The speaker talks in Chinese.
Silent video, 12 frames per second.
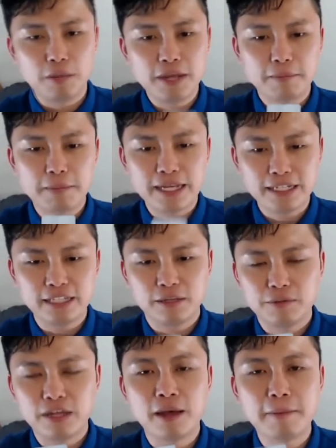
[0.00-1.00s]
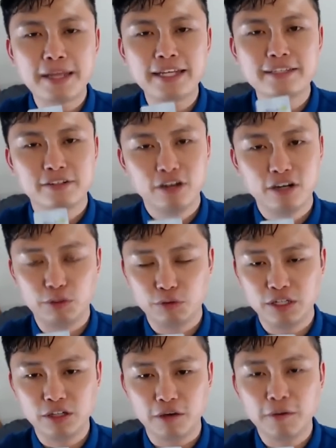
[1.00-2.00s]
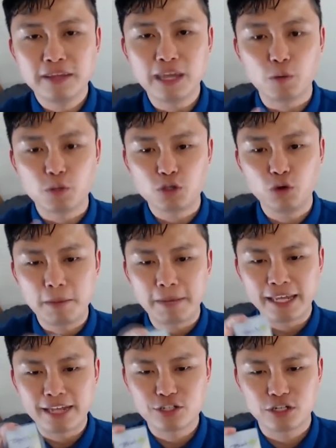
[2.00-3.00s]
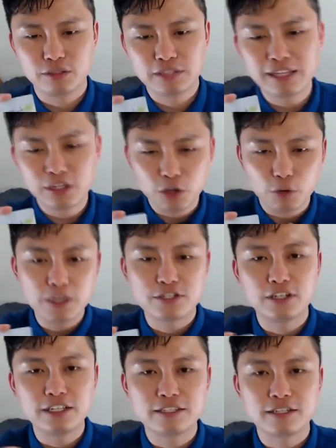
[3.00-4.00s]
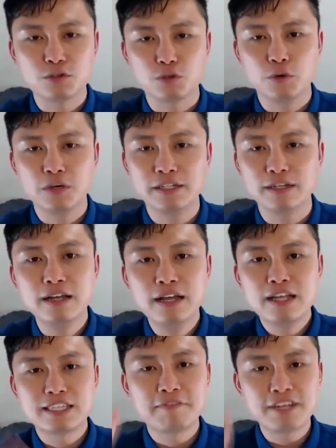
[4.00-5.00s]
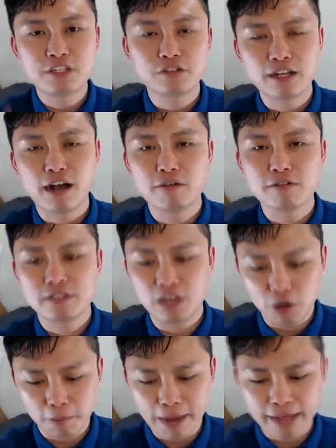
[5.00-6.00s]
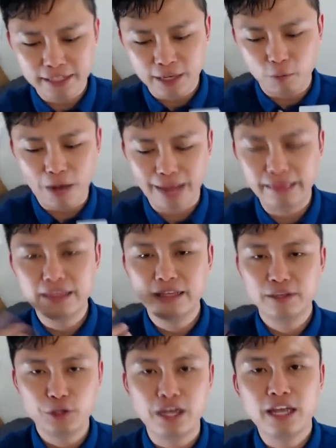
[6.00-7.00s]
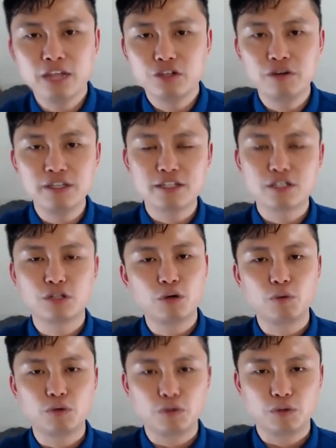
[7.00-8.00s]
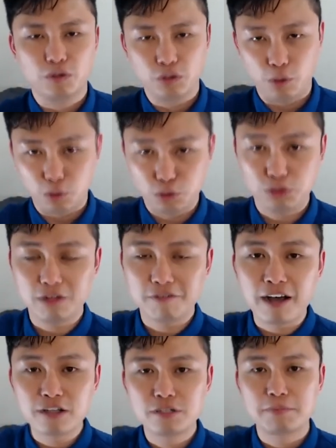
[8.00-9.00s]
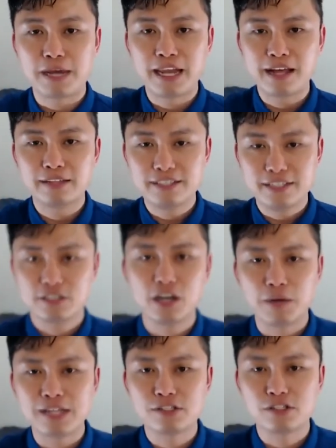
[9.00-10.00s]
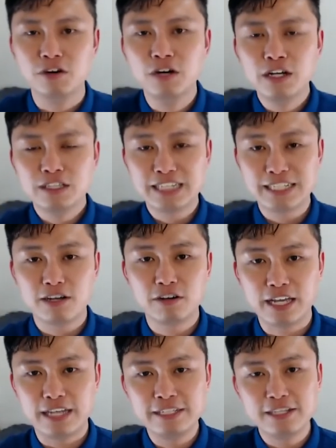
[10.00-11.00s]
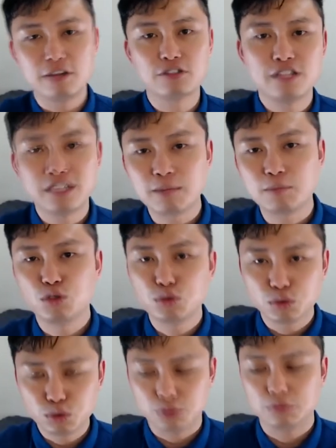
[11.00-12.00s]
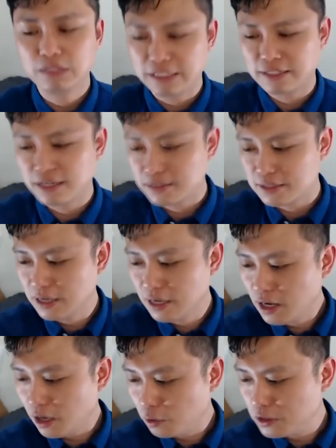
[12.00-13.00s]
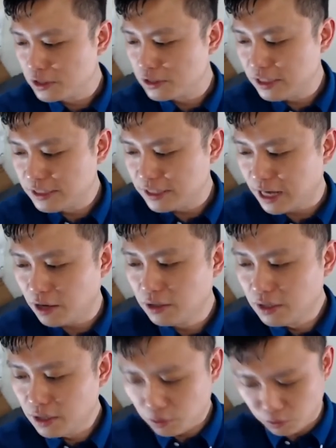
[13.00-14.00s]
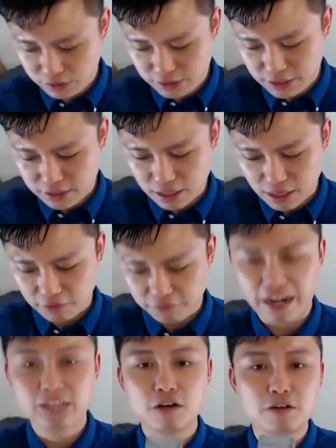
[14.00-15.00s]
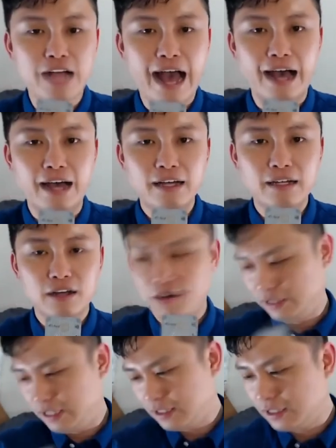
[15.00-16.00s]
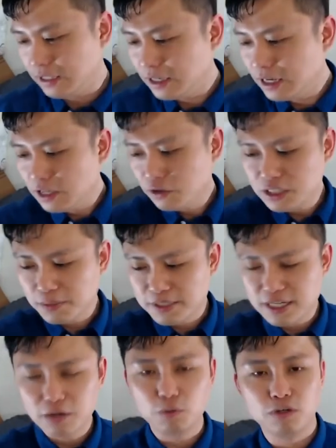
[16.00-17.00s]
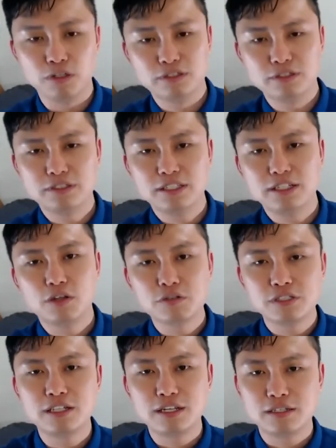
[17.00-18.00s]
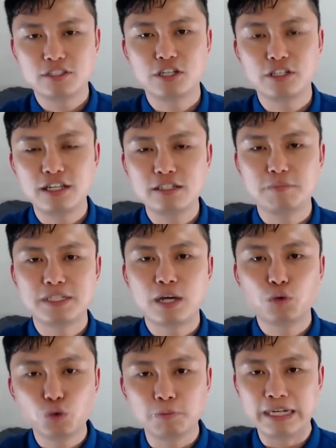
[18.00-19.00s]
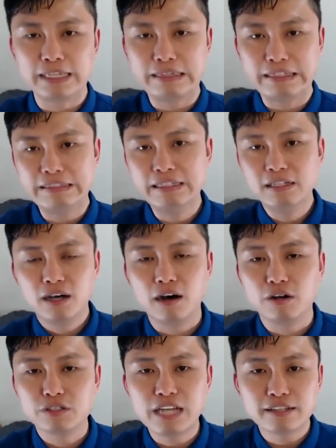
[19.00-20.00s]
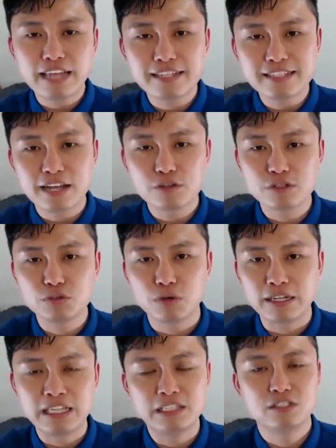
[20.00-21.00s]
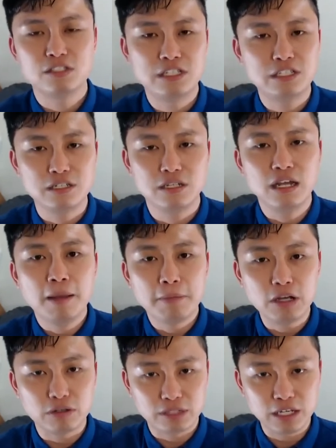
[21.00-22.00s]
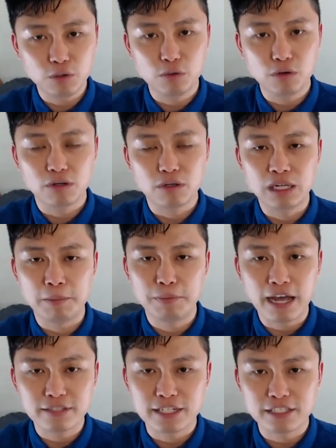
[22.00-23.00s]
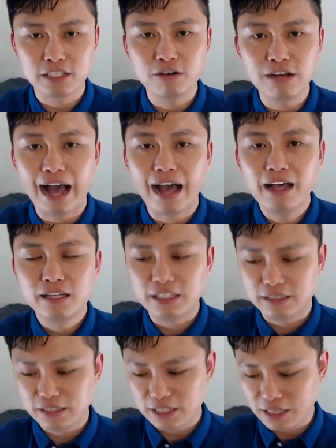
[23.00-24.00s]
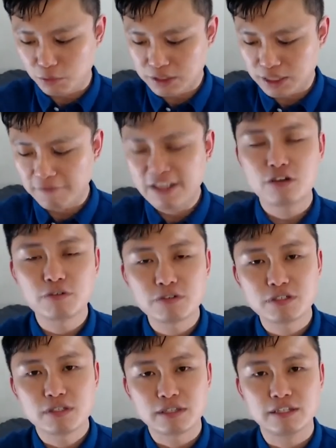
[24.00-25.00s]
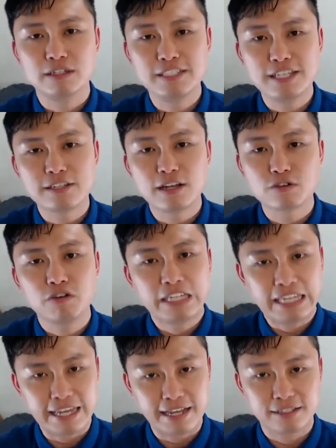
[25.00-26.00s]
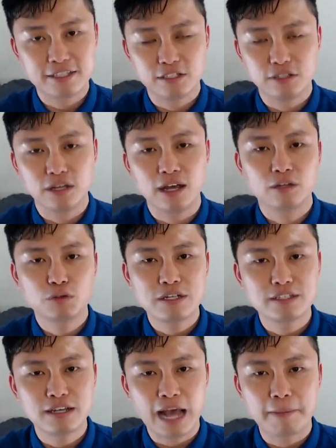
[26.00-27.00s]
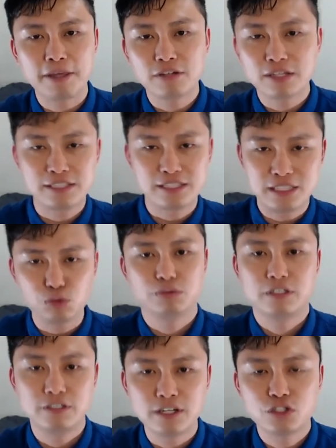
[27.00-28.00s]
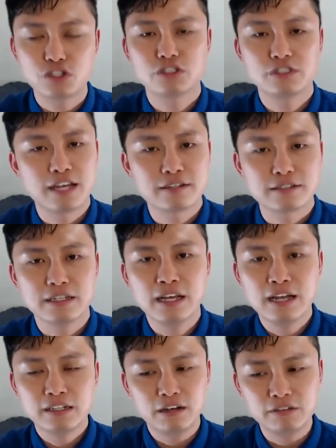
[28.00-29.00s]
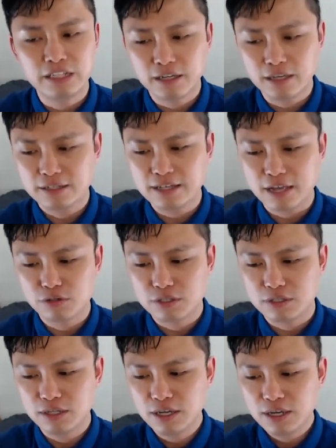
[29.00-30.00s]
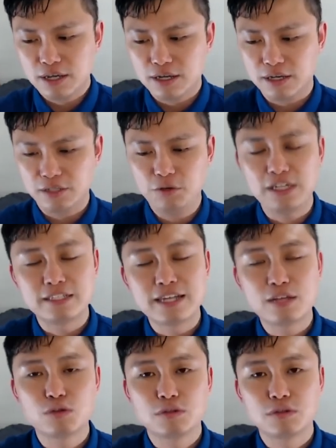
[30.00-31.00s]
票 Banky 对不对？然后 Banky 真的有很多人投，那我就会把它整它的优惠整理成所谓的三分钟的稿子，然后把它念完。对，用一个生动有趣的方式把它介绍完之后，再交给营销师让他们去做处理，这样子。好，或者是你想要我介绍 FlyGo 卡，好也可以，因为基本上我这个东西的设定是比较入门的，好让大家就是说你其实没有听过，你不了解信用卡，你听了我三分钟的介绍之后，你也是啊、呃、对这个卡片有一个基础的认识这样子。然后你可以在就是啊、呃，因为你在。